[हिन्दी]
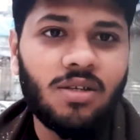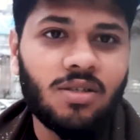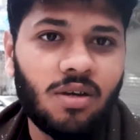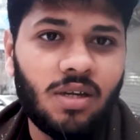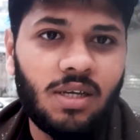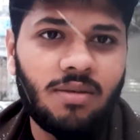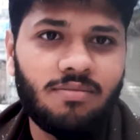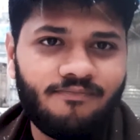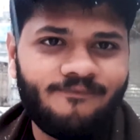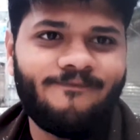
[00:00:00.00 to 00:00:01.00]
सॉरी
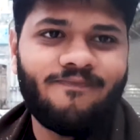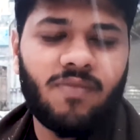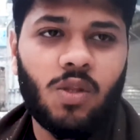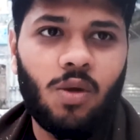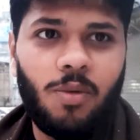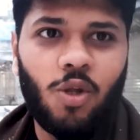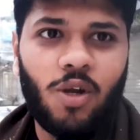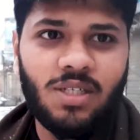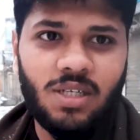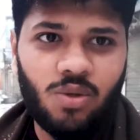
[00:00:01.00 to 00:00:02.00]
तो अभी थोड़े
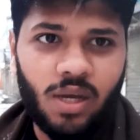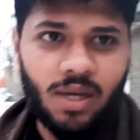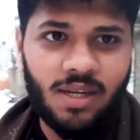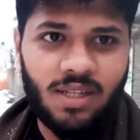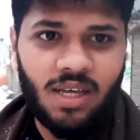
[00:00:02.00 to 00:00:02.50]
से इन्जॉय करते